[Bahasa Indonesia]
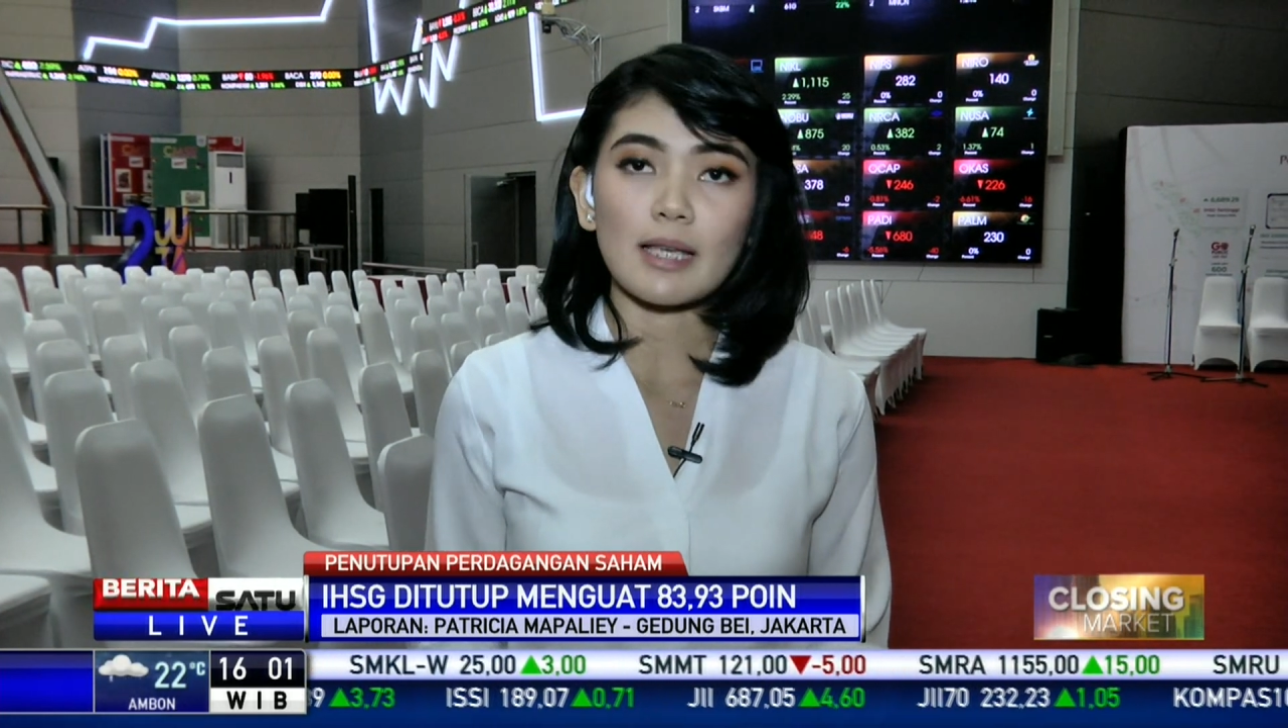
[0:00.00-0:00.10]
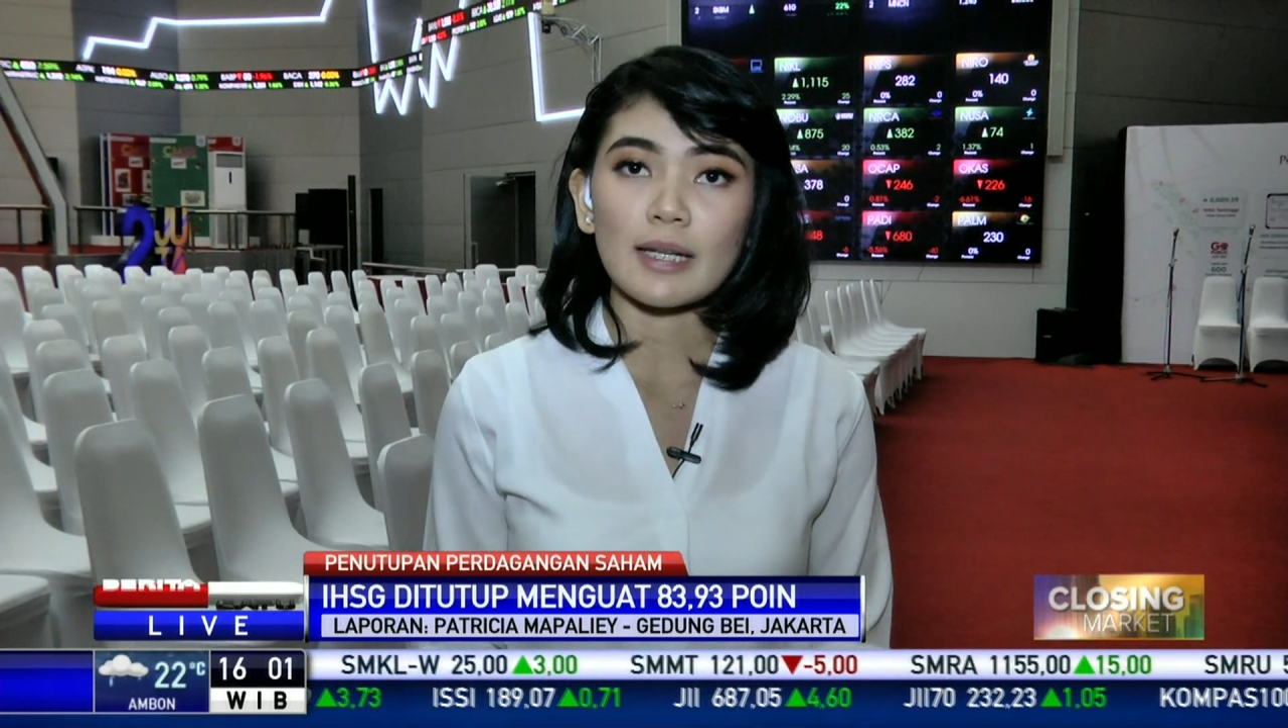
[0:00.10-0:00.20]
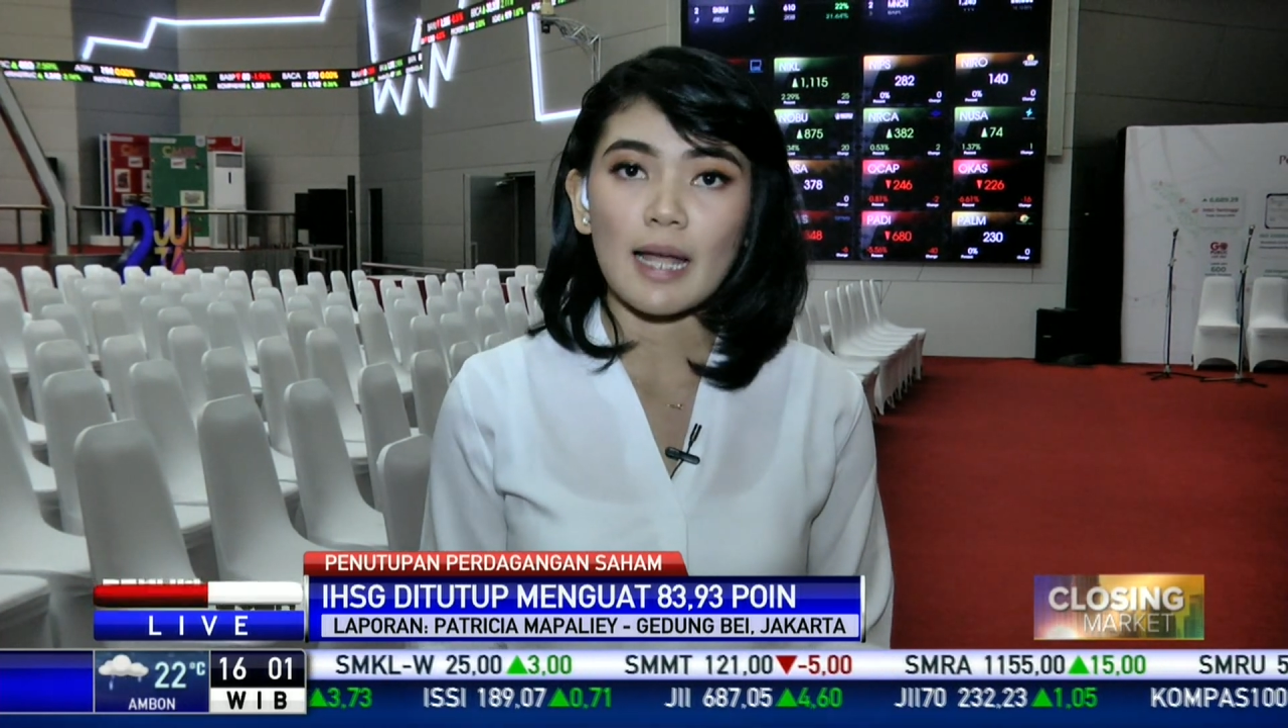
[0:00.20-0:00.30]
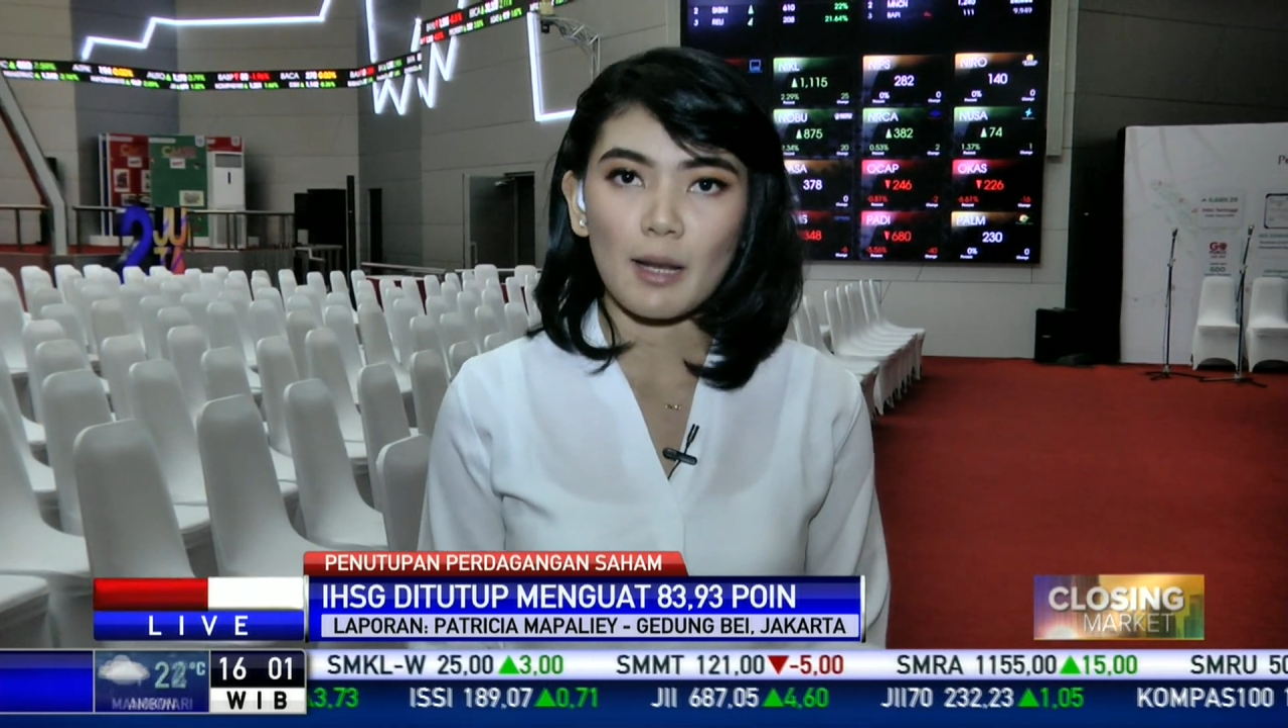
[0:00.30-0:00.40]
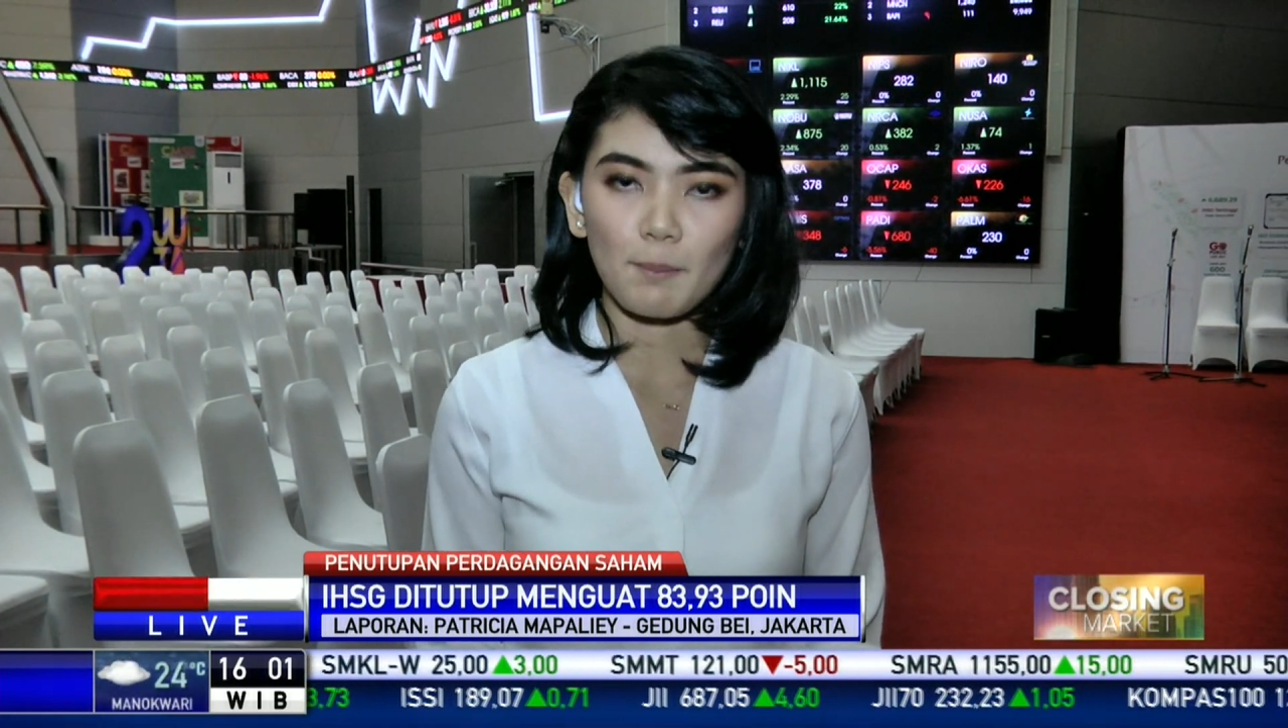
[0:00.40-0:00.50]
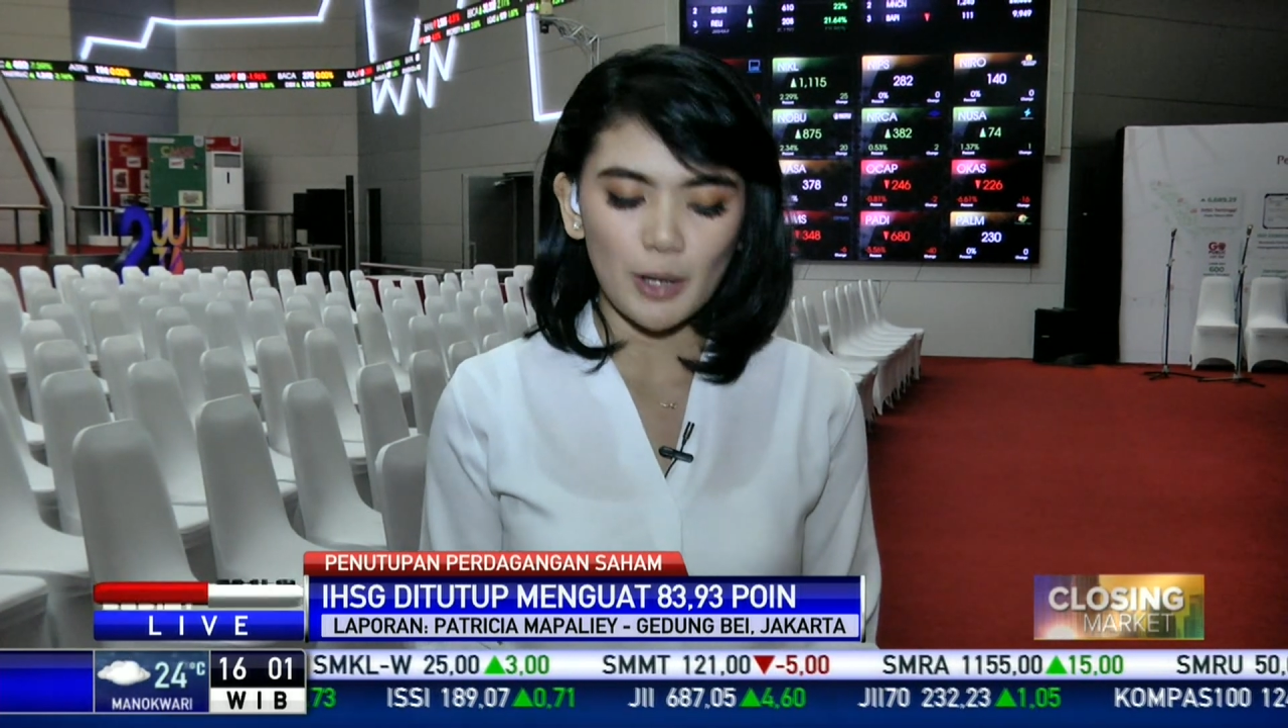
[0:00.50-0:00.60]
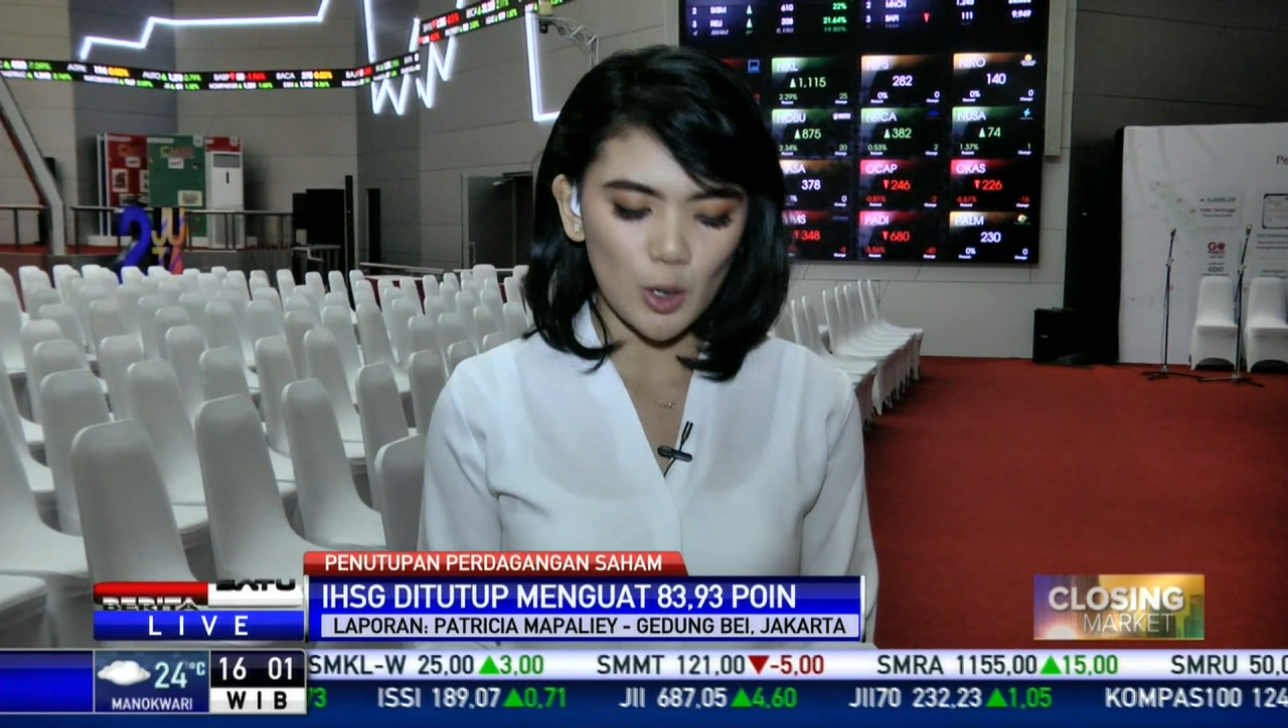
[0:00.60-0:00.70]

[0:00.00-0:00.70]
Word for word: asing dalam